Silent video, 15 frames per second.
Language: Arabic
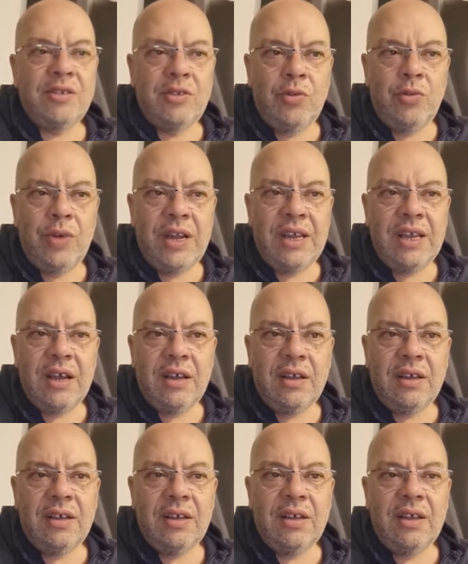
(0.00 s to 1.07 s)
الدوليه
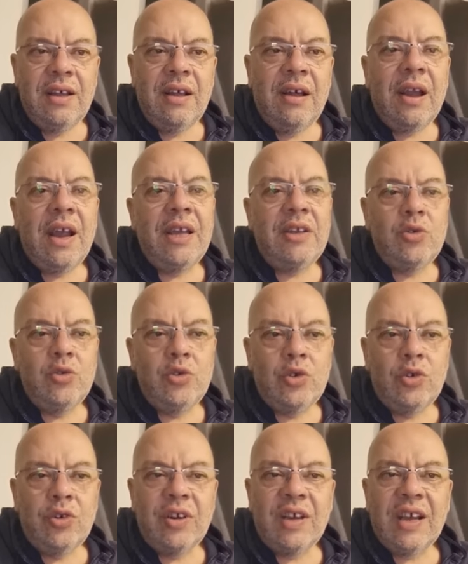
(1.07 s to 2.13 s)
راهي
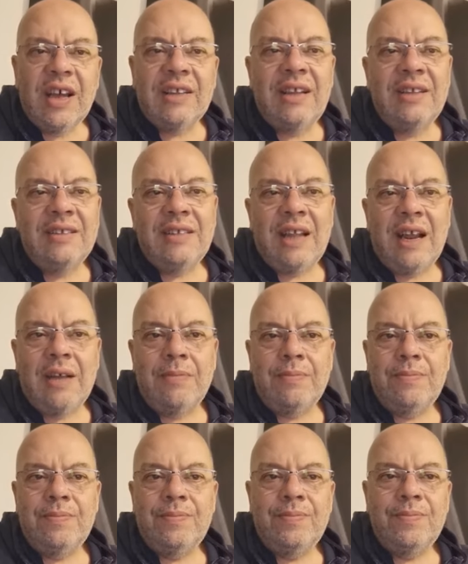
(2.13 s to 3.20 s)
توجور قضيه دراهم
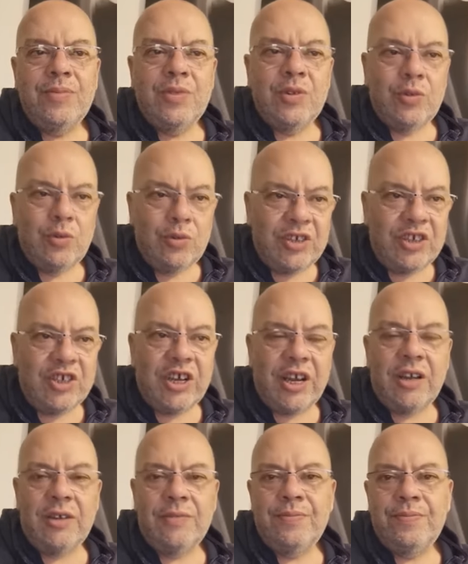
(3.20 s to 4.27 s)

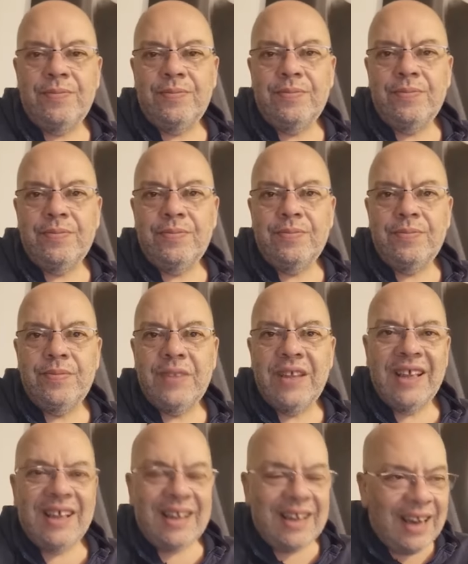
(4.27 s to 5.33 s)
وتجاره
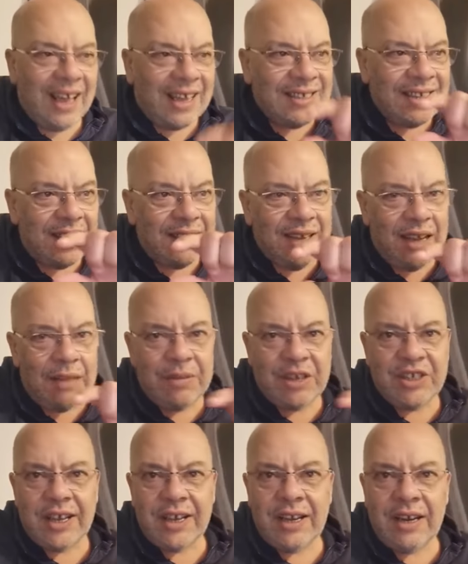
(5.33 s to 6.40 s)
الاصل تاع
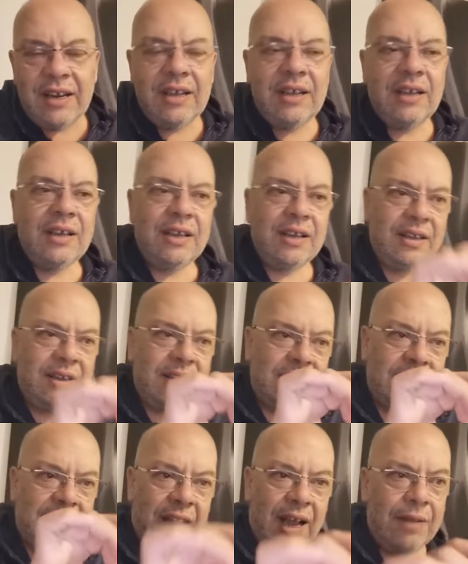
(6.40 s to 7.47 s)
المشاكل
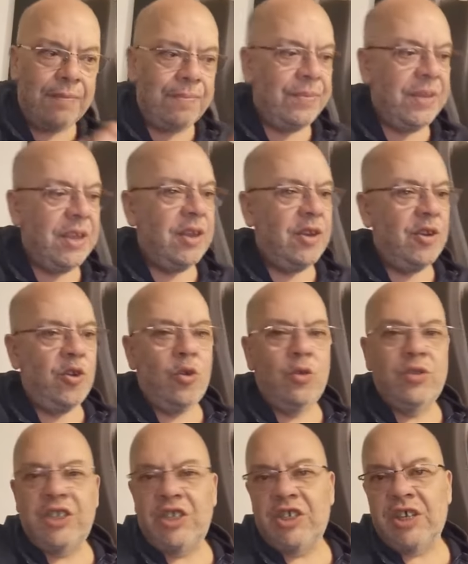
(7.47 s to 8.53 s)
دراهم
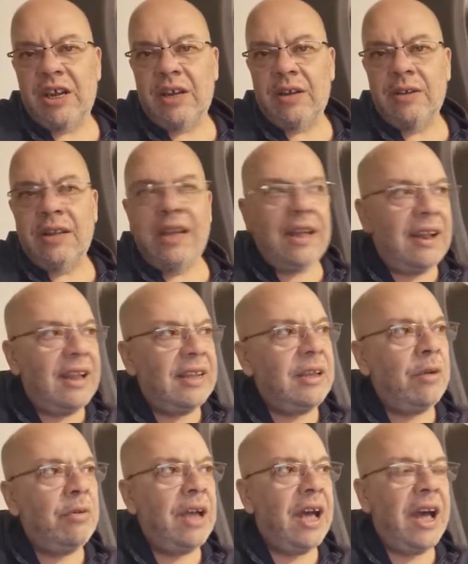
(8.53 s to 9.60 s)
وتجاره لا
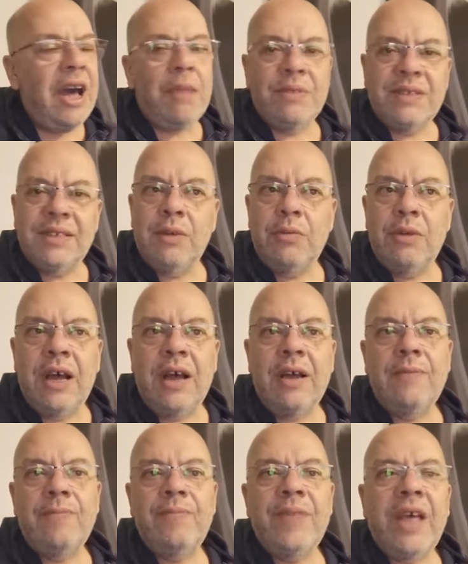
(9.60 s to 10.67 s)
دوله حاربت دوله
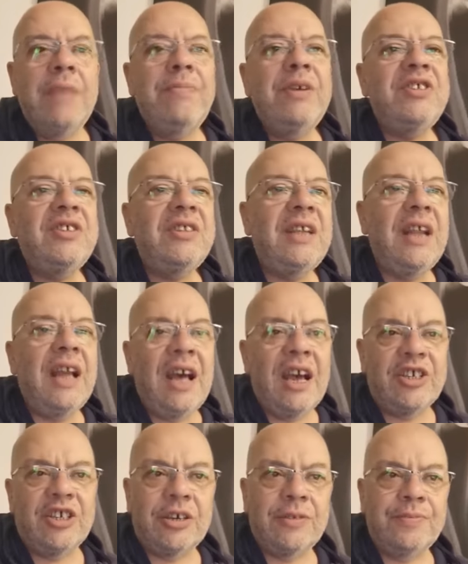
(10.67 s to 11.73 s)
اي باش تدي لها حاجه